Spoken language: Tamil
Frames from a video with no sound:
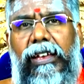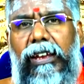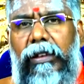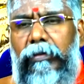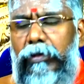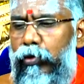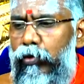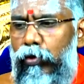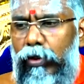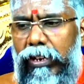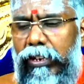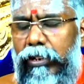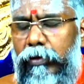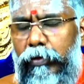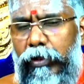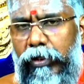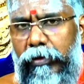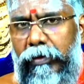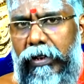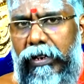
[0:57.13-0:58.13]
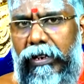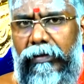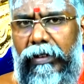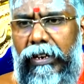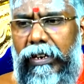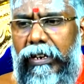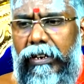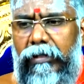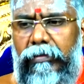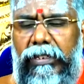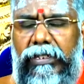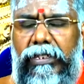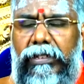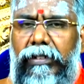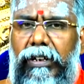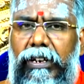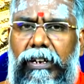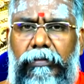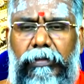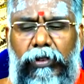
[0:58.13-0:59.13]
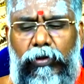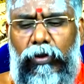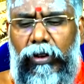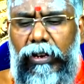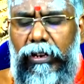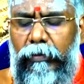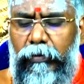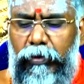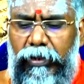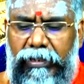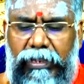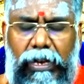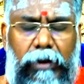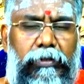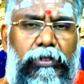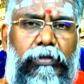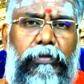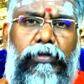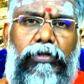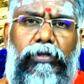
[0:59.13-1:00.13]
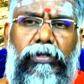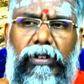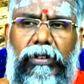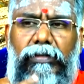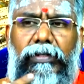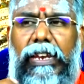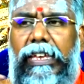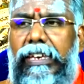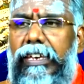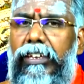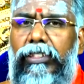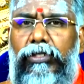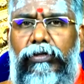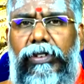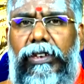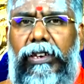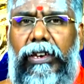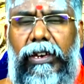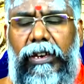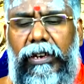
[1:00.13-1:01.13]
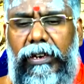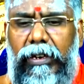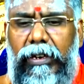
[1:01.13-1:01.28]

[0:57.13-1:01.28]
நம்ம கோயிலுக்கு போகிறோம் பாருங்கள் வெள்ளிக்கிழமை செவ்வாய்க்கிழமை கோயிலுக்கு போய் சாமி கும்பிடுவீங்க விளக்கேற்றுவீங்க